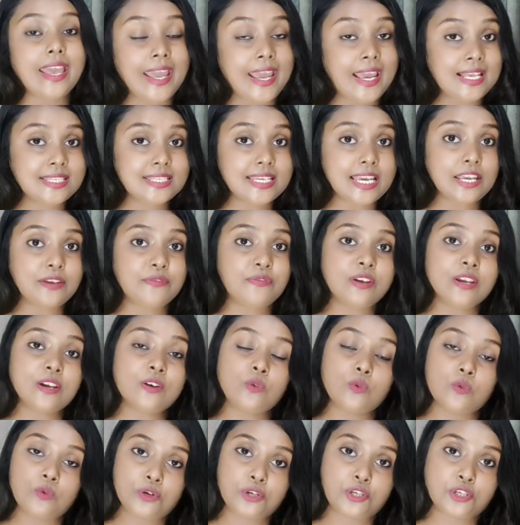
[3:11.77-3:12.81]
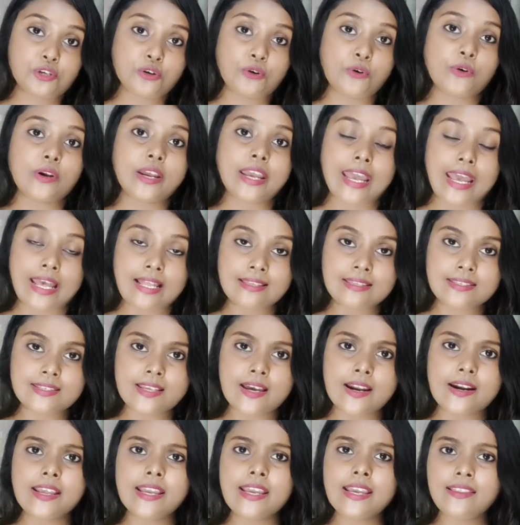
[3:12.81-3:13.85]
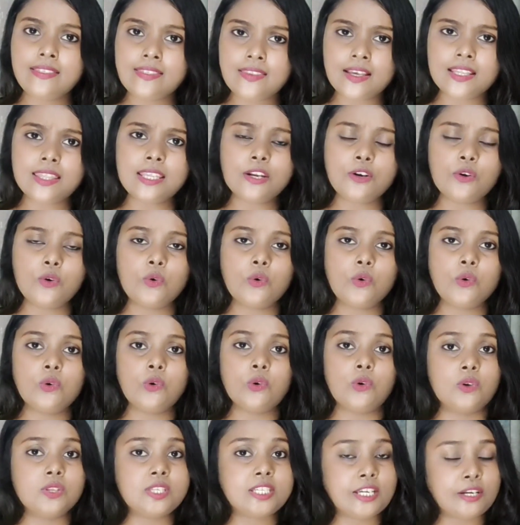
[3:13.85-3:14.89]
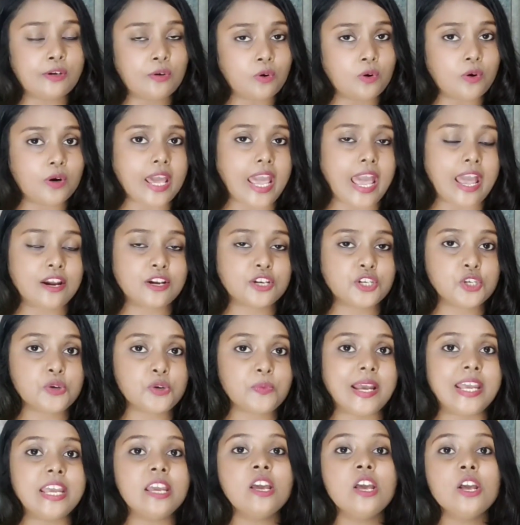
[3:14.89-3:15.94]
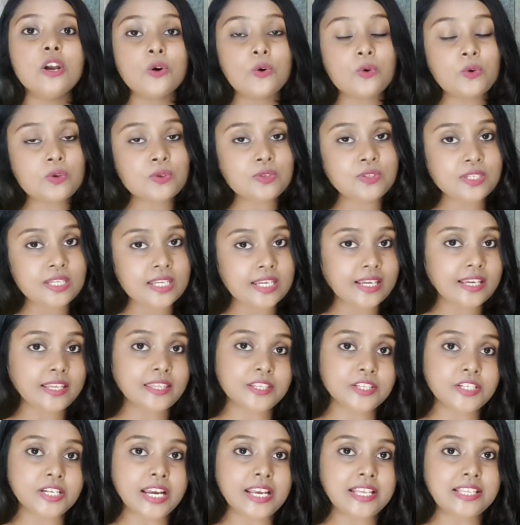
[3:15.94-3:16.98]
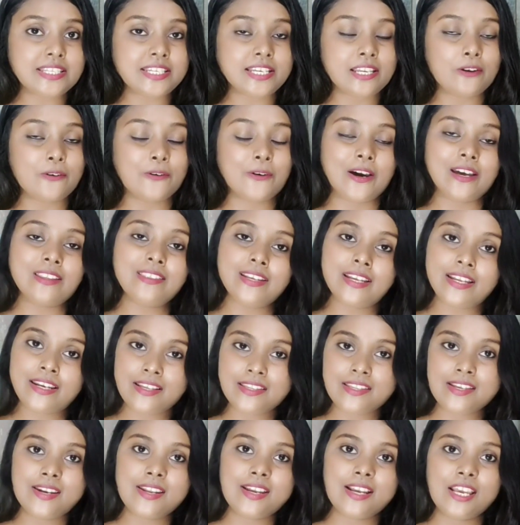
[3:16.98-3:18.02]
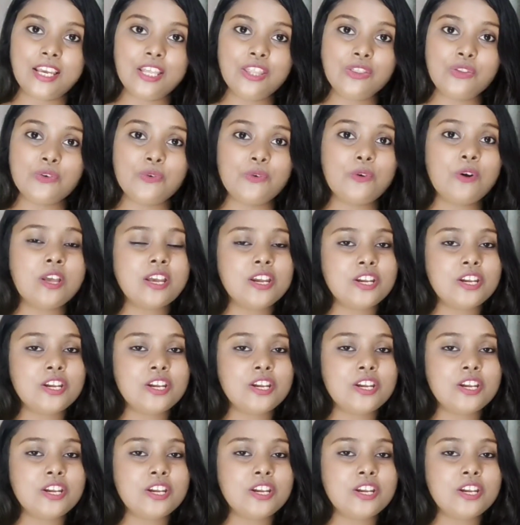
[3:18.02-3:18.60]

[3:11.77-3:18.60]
এইচআইভি কুষ্ঠ ক্যান্সার ইত্যাদি রোগগুলো যেগুলোর এক একসময় কোনো চিকিৎসাই ছিল না ধীরে ধীরে কিন্তু